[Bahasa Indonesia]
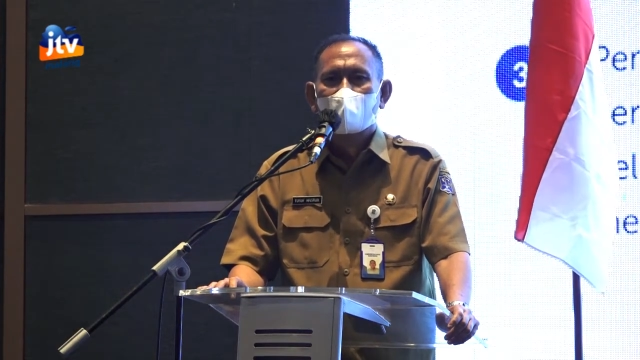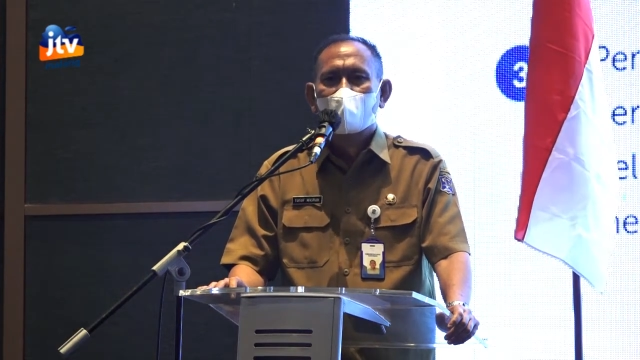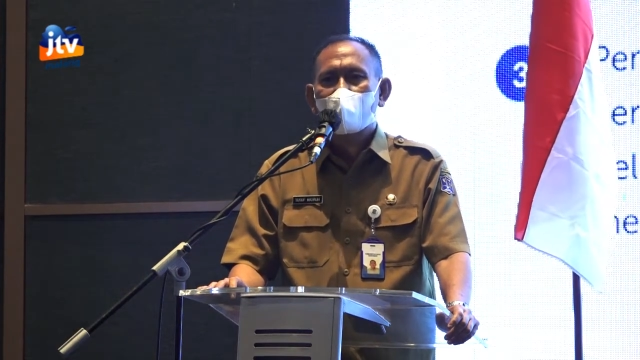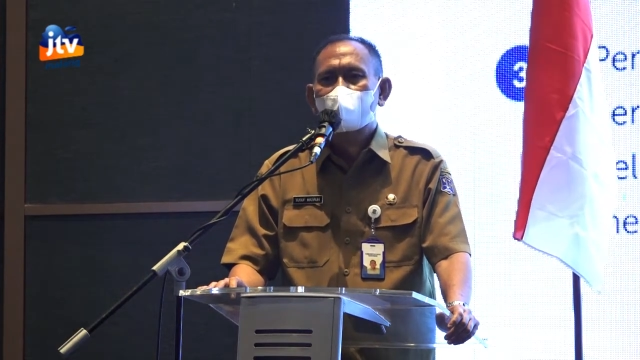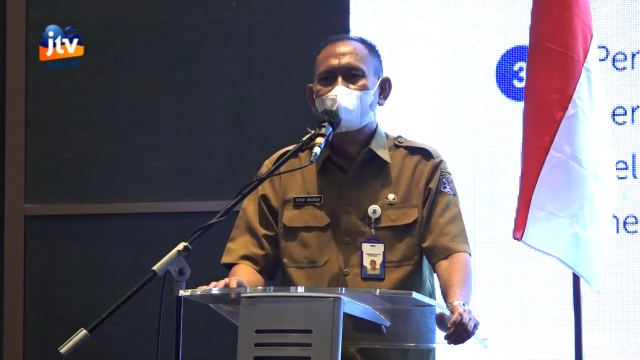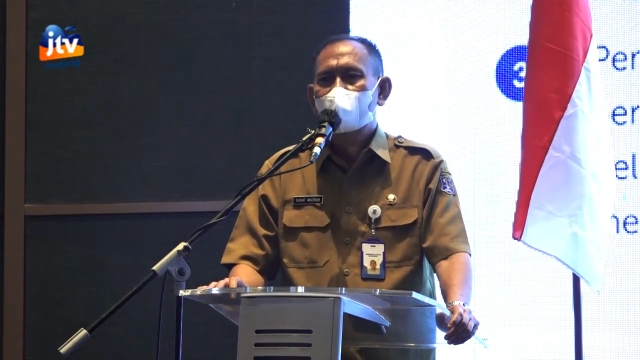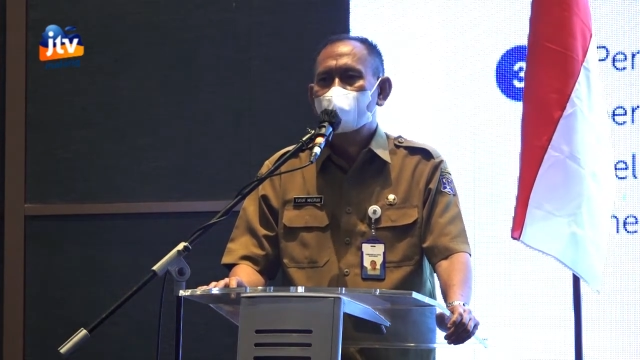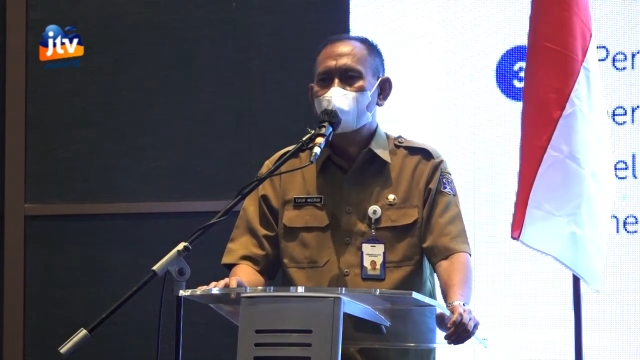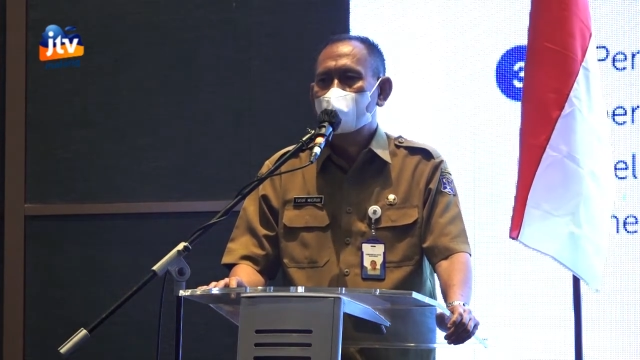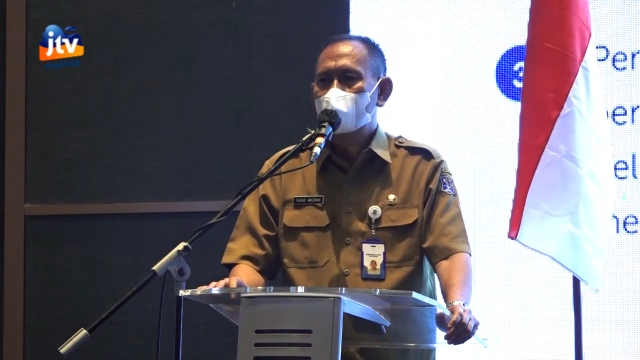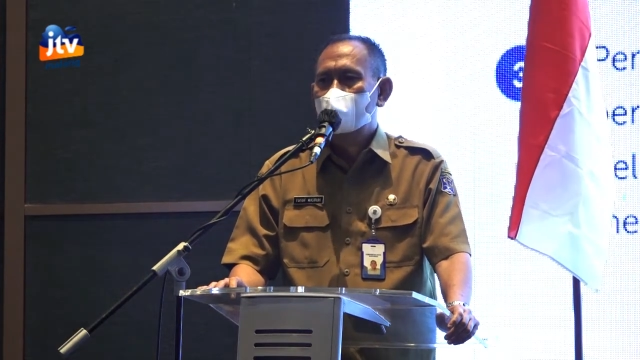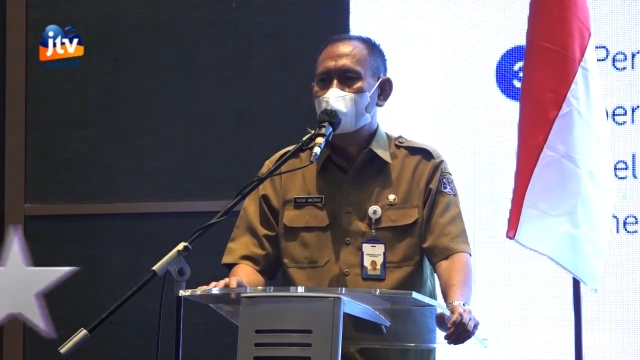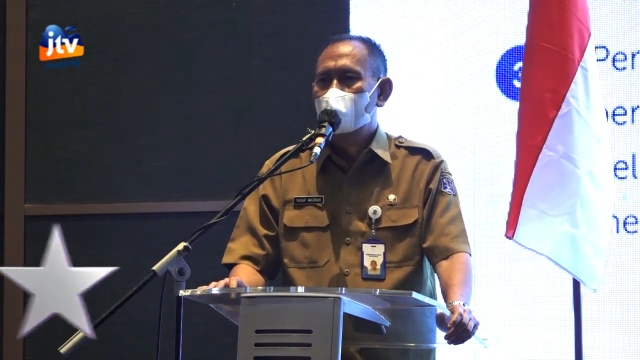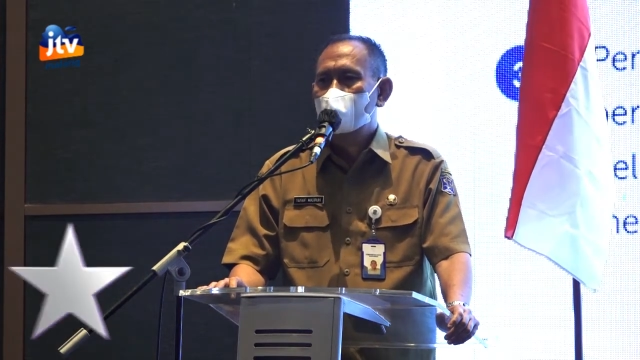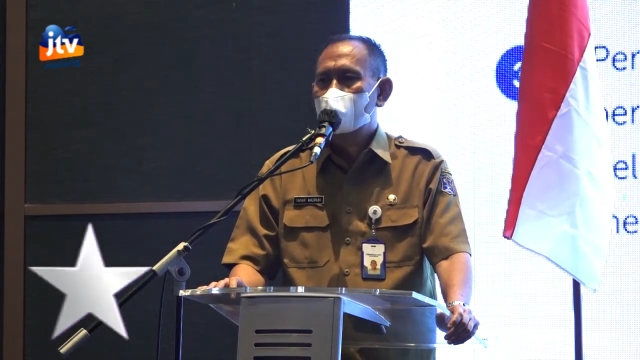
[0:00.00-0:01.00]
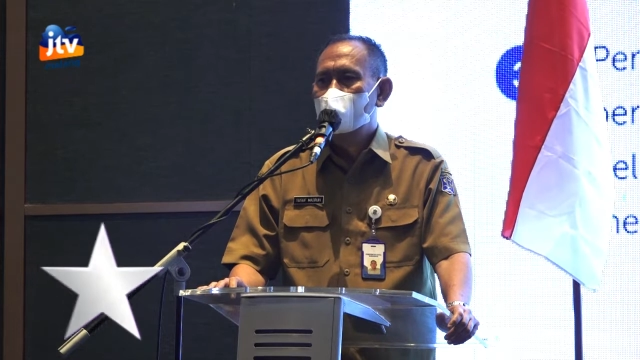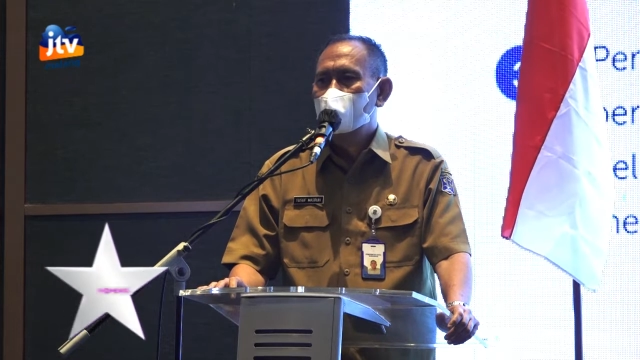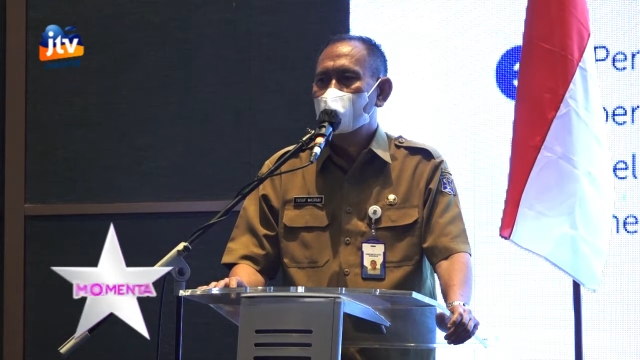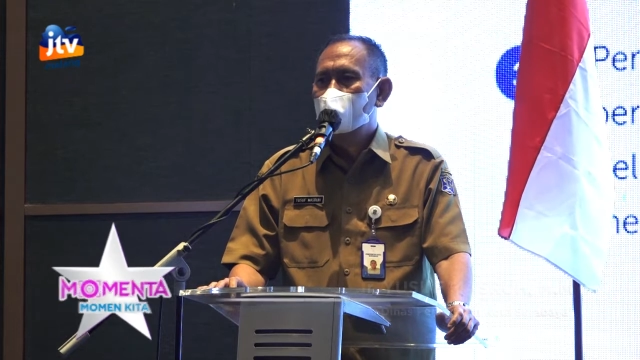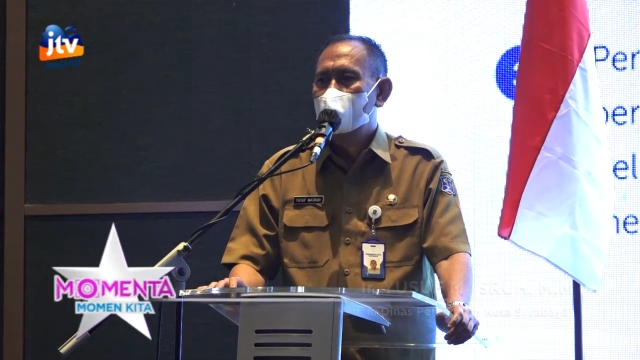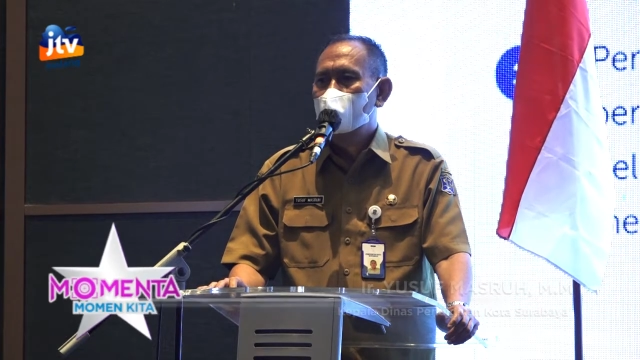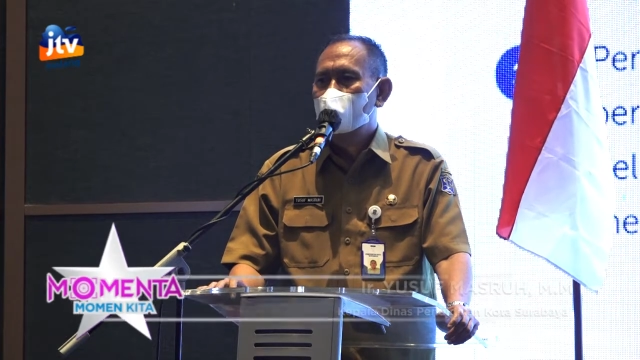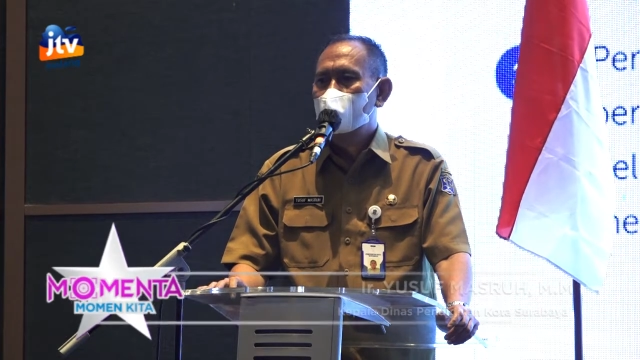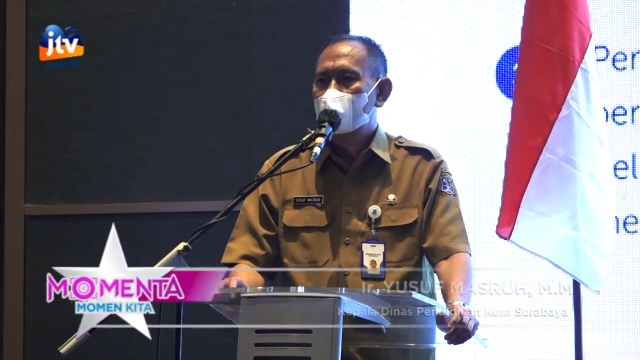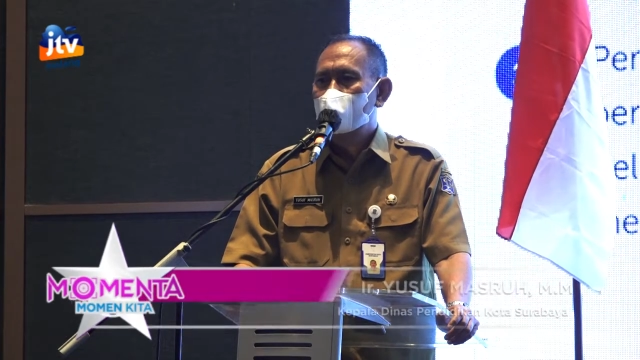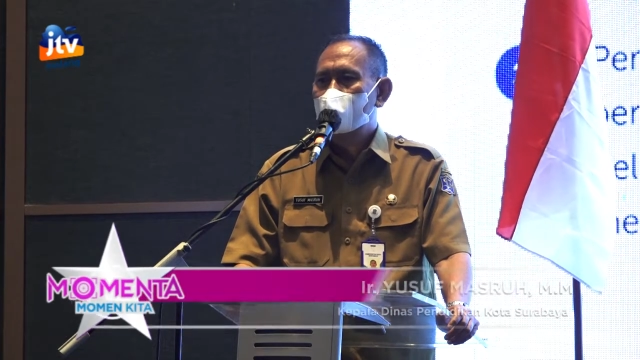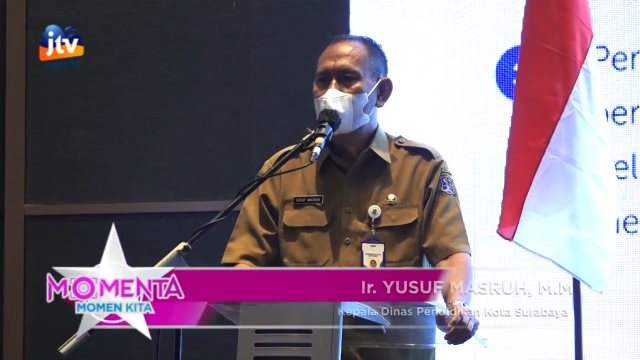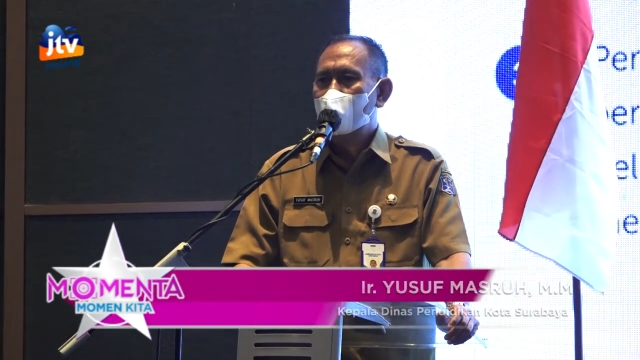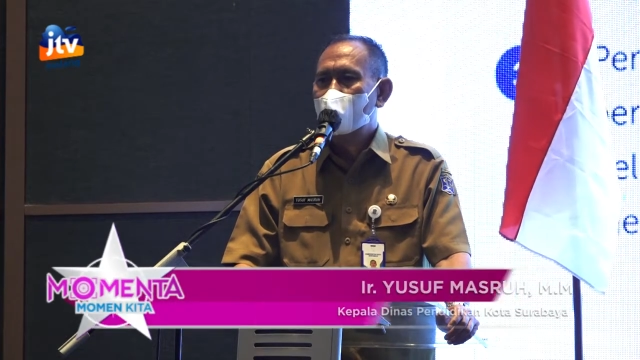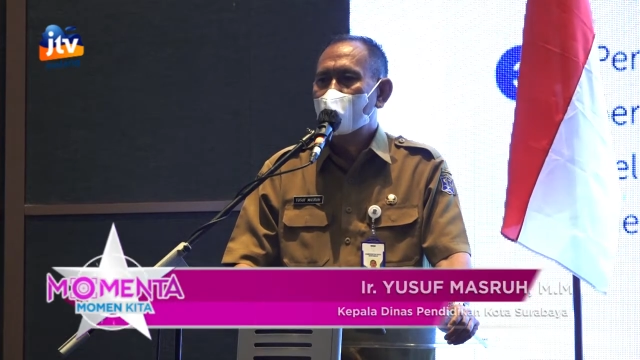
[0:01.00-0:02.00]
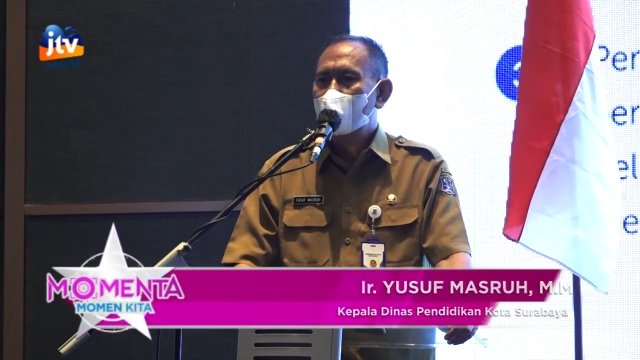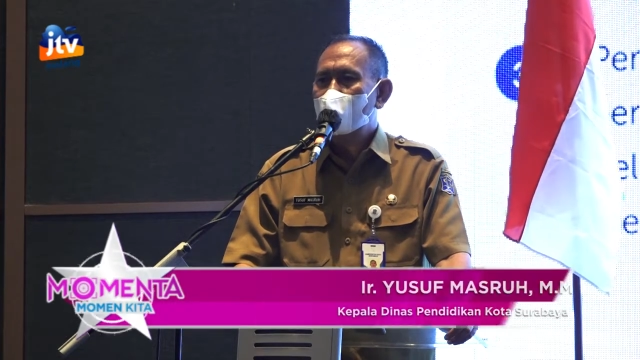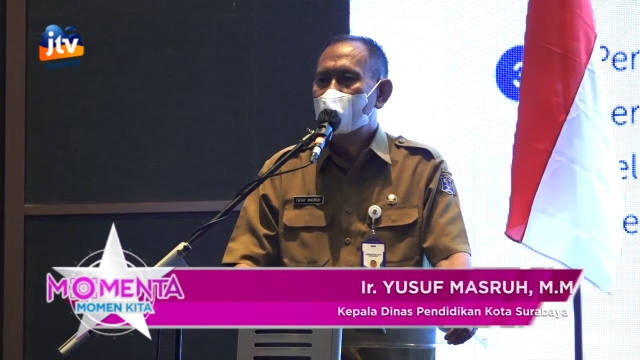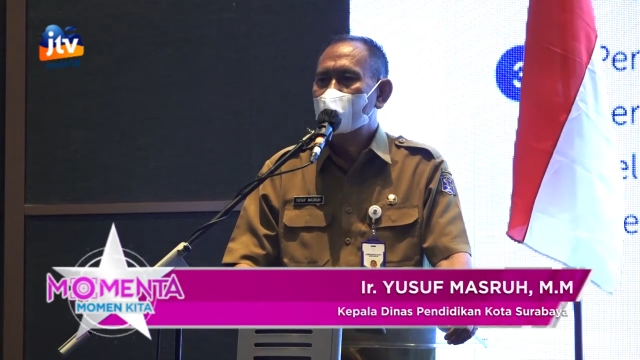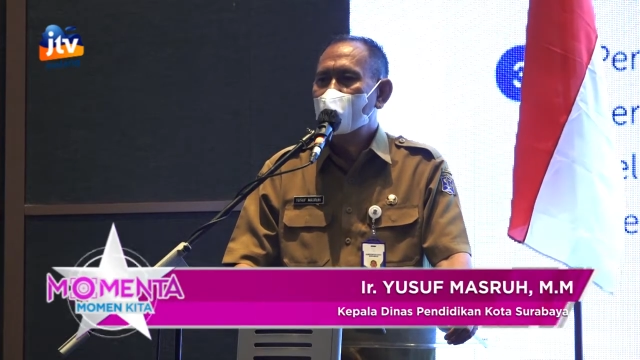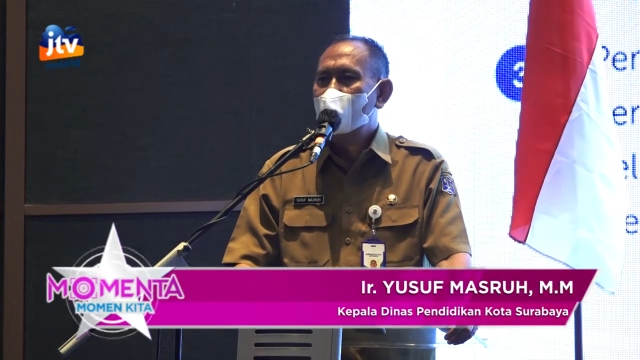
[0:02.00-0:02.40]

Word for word: Teladan. Di saat